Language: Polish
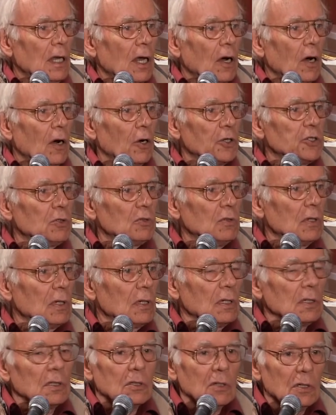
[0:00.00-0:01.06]
Chodził
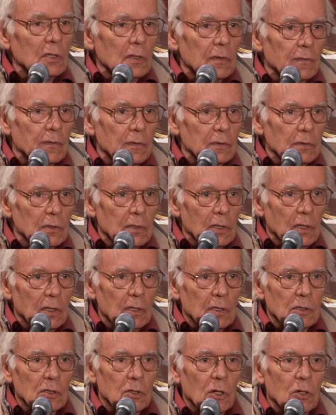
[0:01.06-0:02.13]
do,
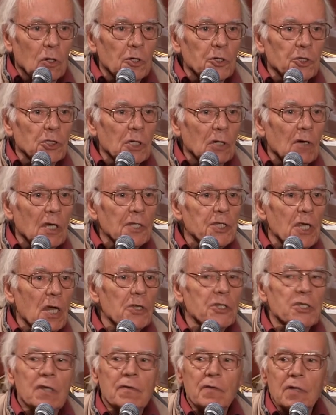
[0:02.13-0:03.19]
do kościoła
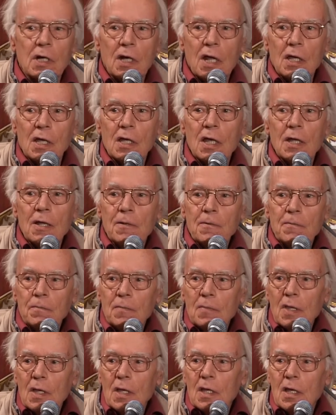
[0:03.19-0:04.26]
Saint-Severin
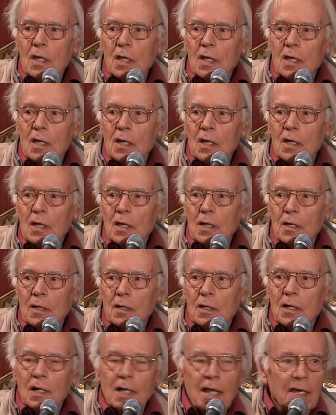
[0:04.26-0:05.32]
e,
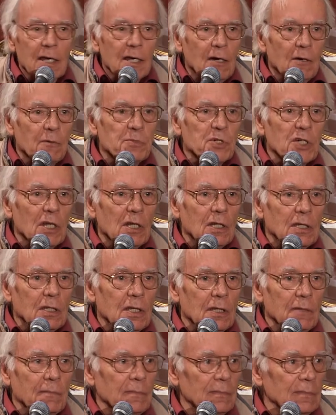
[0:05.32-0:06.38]
klękał przed
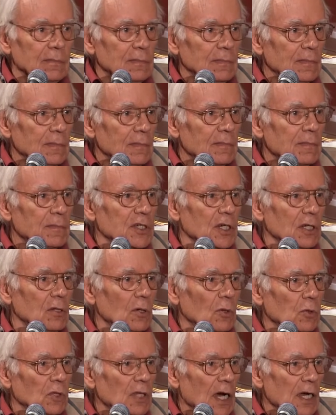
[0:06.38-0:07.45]
tym, przed
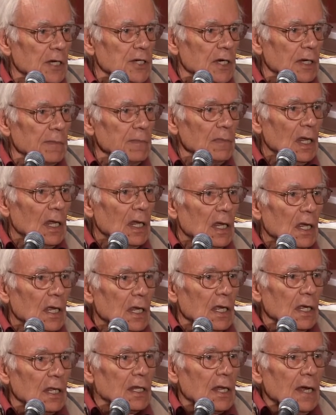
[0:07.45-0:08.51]
ołtarzem
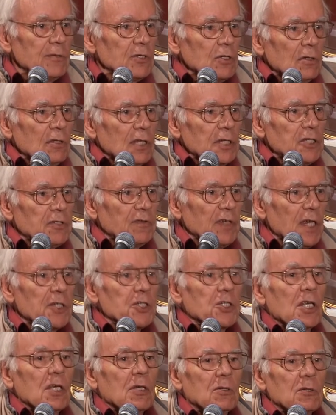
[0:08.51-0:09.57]
i tam są te
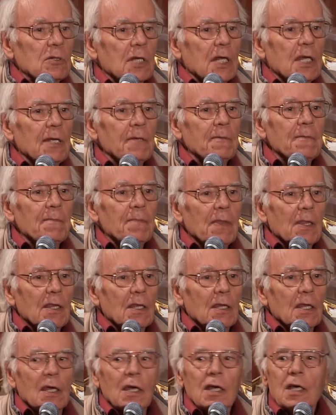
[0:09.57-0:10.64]
świeczki, które
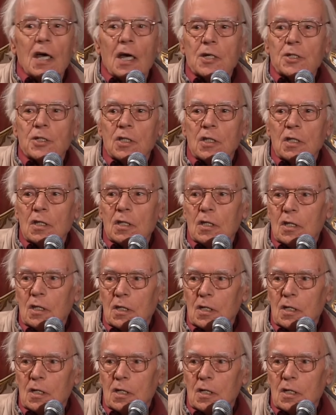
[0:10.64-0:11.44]
każdy